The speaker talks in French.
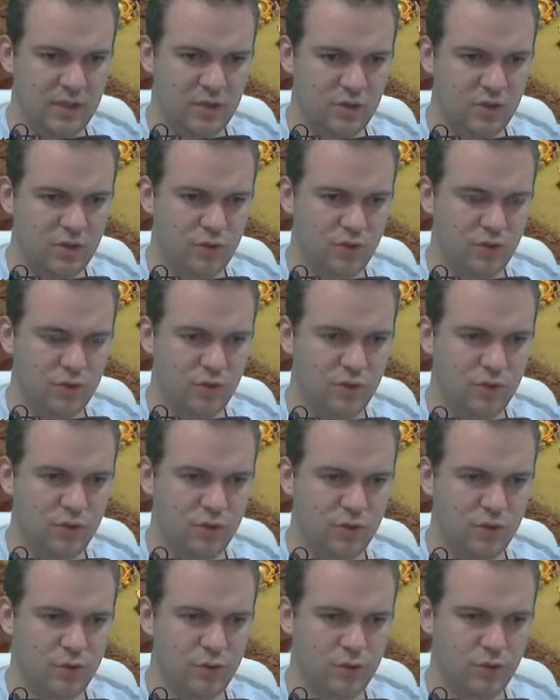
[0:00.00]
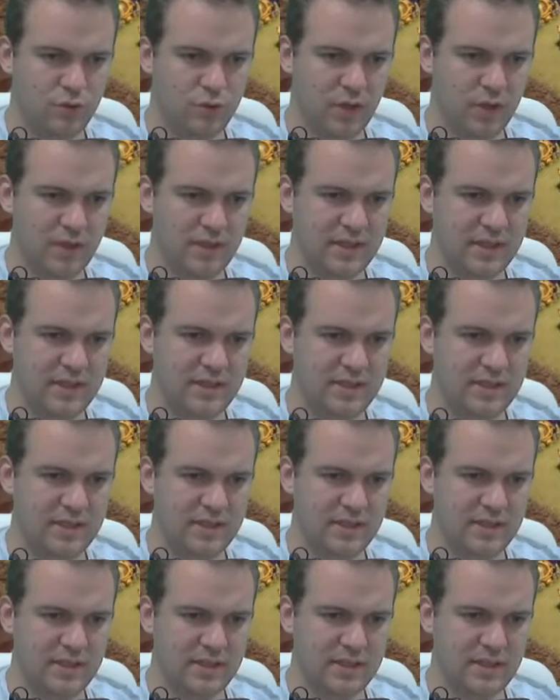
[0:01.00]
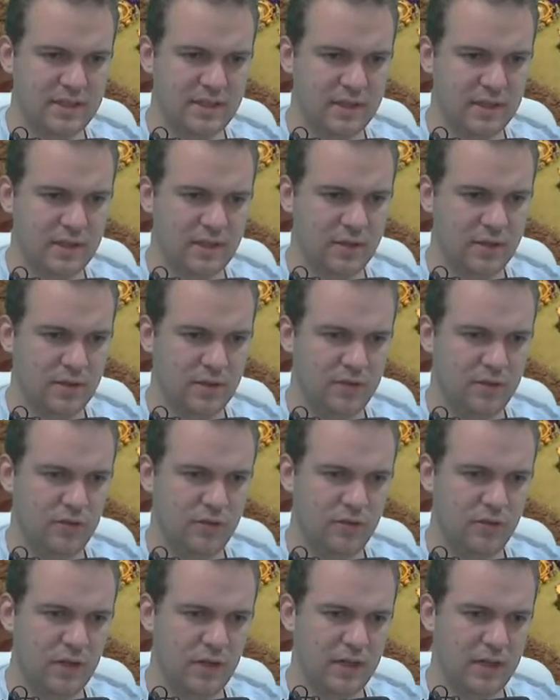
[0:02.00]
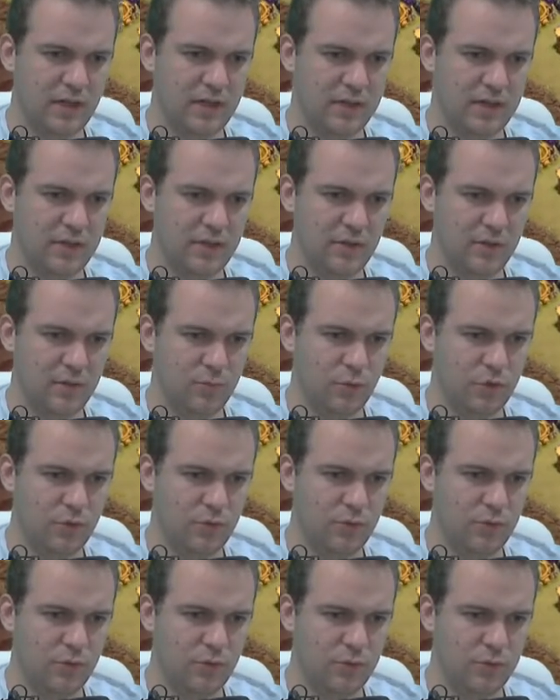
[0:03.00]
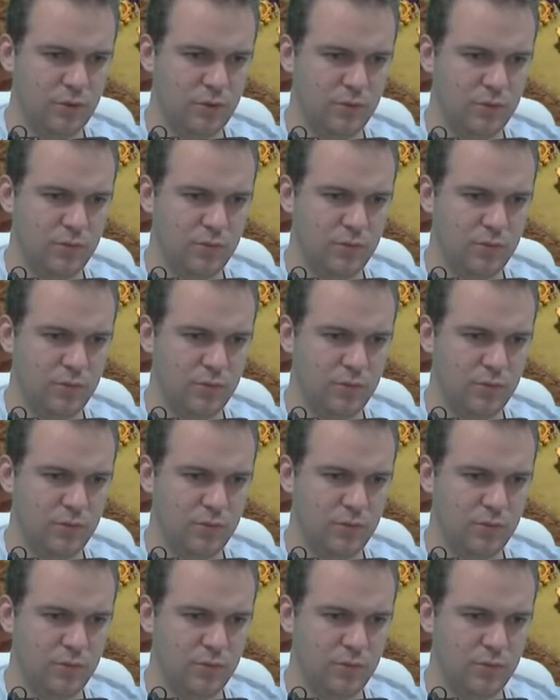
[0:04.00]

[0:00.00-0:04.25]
chevaucheurs de cochon sur l'Arkix qui va se faire éclater en moins de deux.